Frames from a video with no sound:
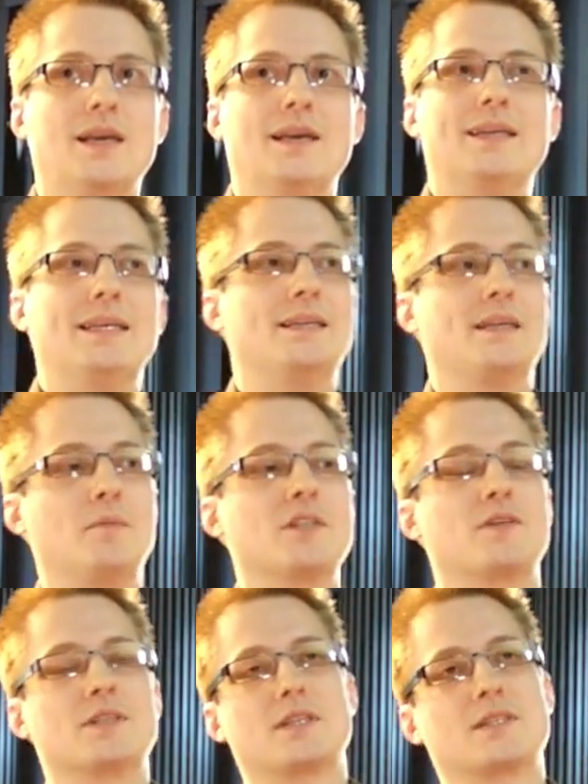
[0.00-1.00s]
Nee, damals war
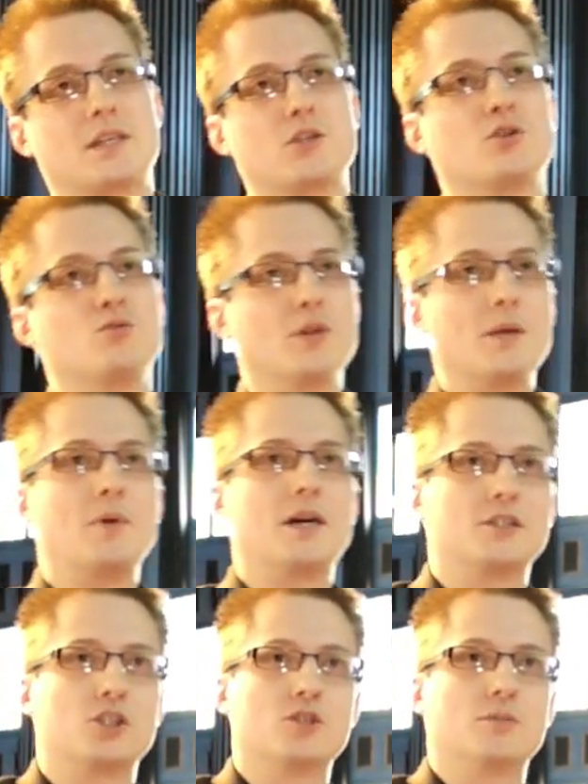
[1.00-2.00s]
es tatsächlich noch nur der
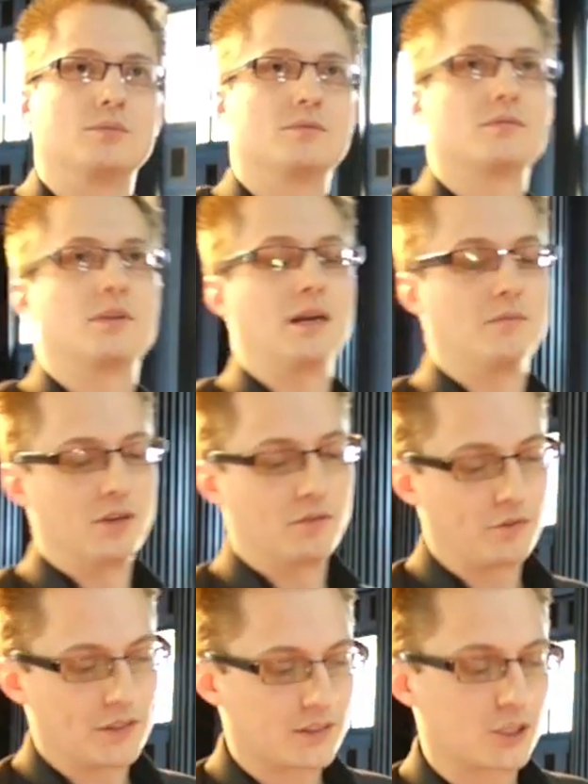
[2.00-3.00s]
Partyshop. Dann haben wir irgendwann
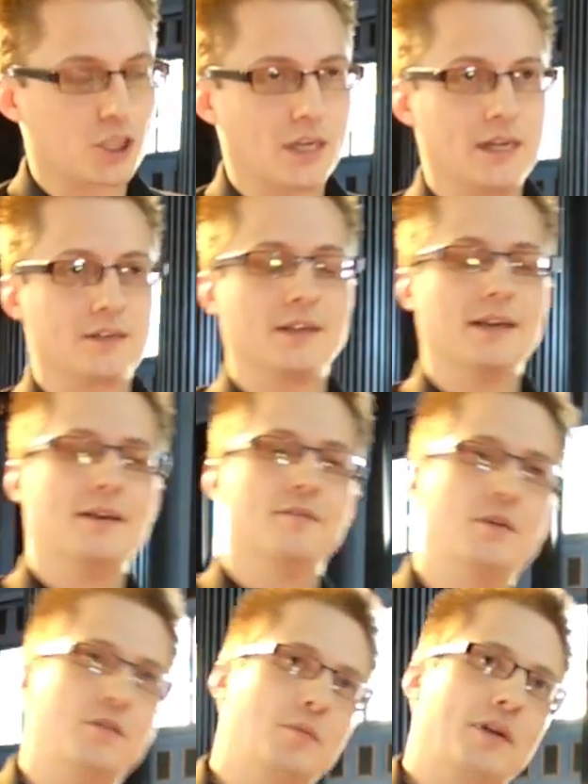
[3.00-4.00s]
festgestellt, wenn
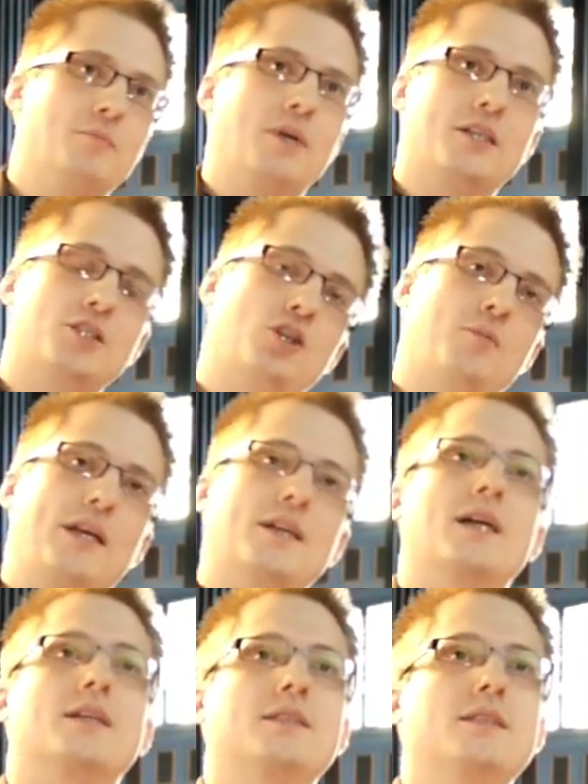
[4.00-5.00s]
wir bei dem Partyshop andere
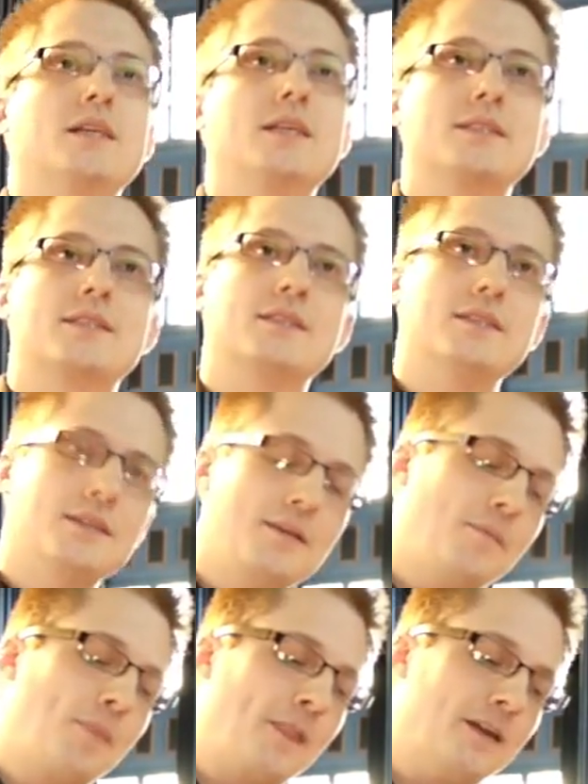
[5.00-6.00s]
Artikel listen,
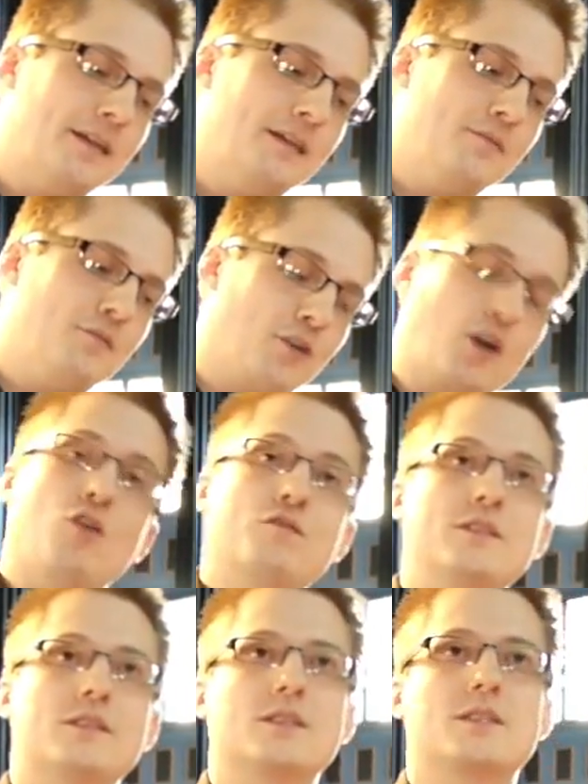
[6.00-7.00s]
äh, verkaufen die
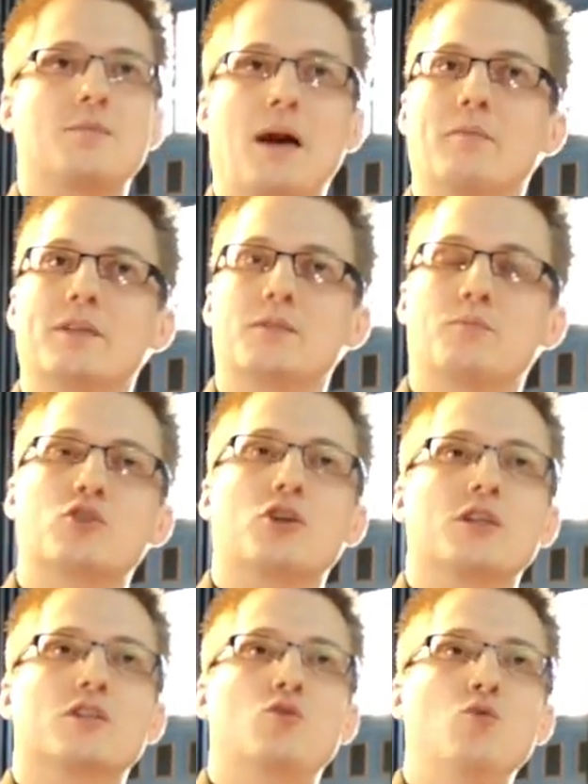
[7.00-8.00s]
sich zwar, aber nicht
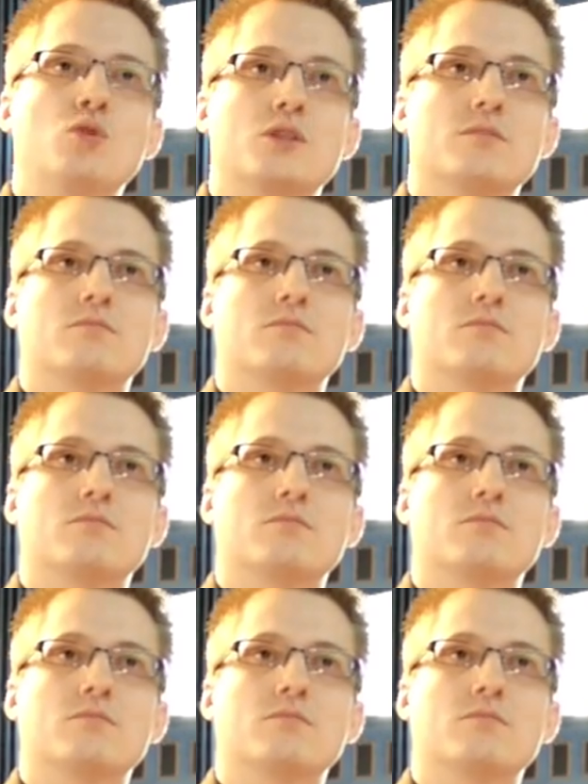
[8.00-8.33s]
besonders gut.